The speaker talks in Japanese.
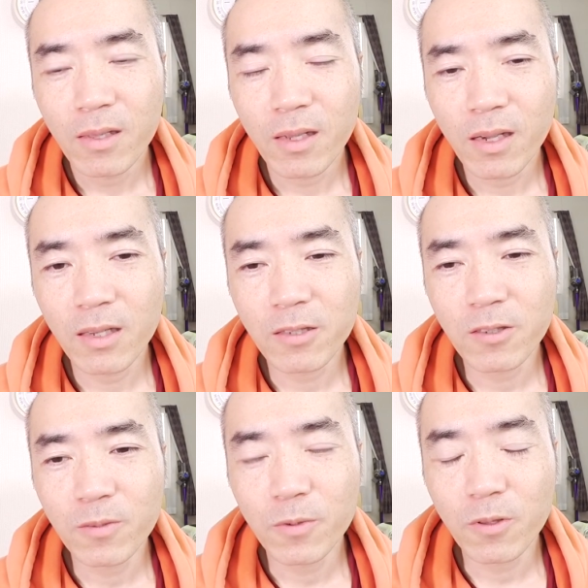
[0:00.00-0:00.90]

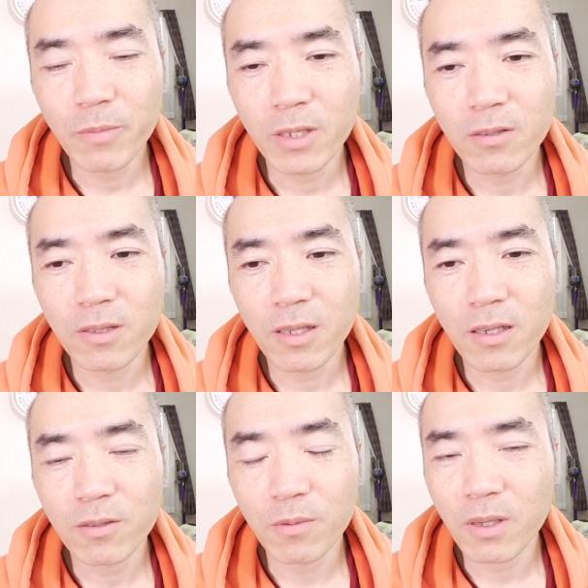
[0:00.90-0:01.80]
味を求めるんな
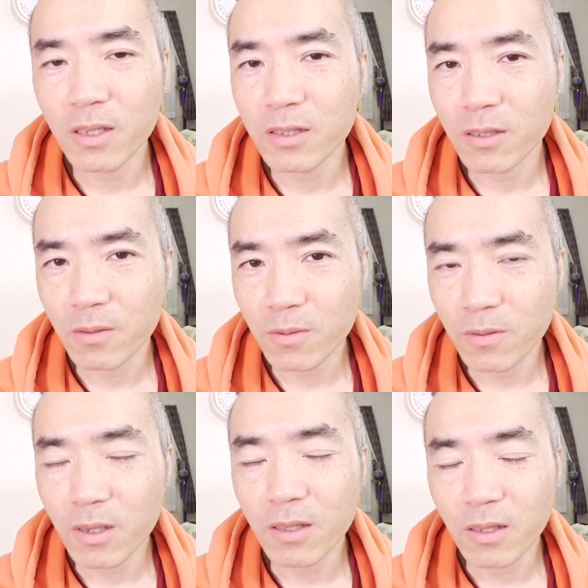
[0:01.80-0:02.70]
ら創建者の
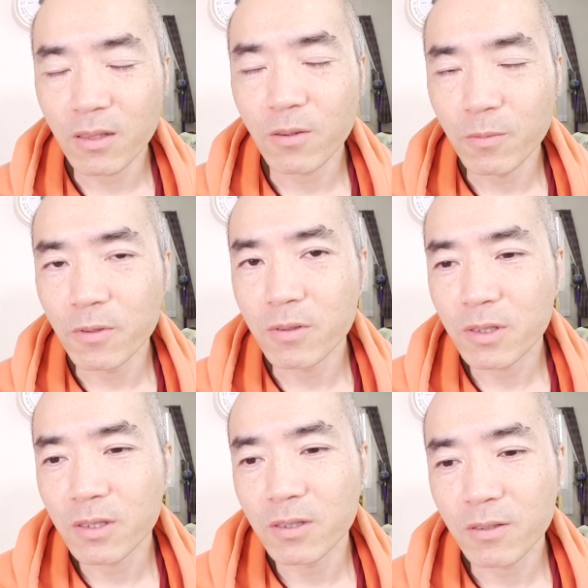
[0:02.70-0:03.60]
方かなって思う
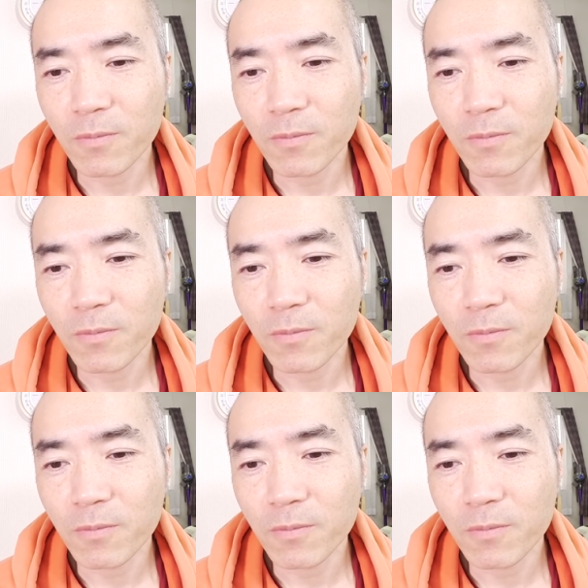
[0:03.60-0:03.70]
し